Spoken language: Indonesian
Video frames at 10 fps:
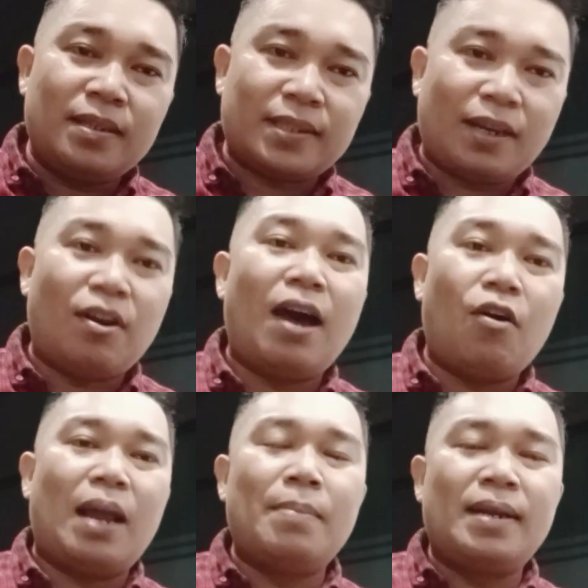
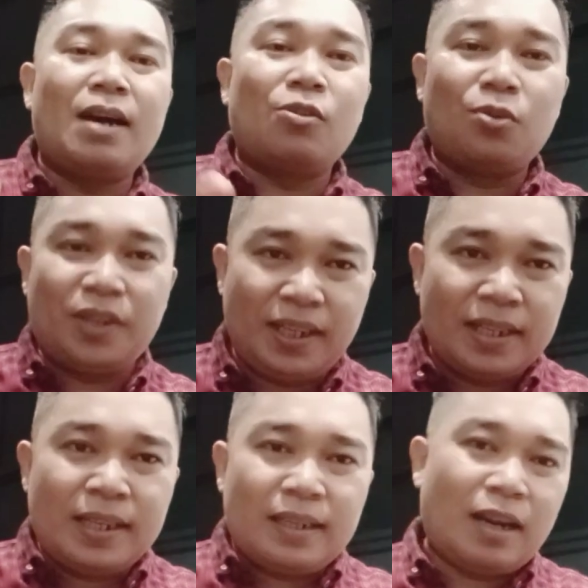seolah-olah mendahului,
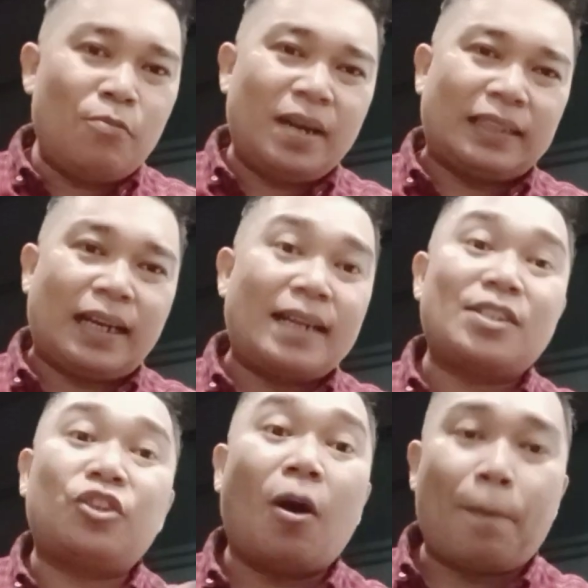lalu mengatakan
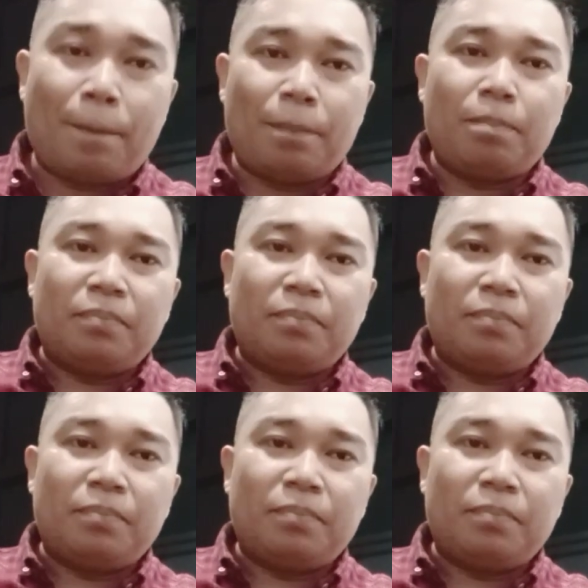stop,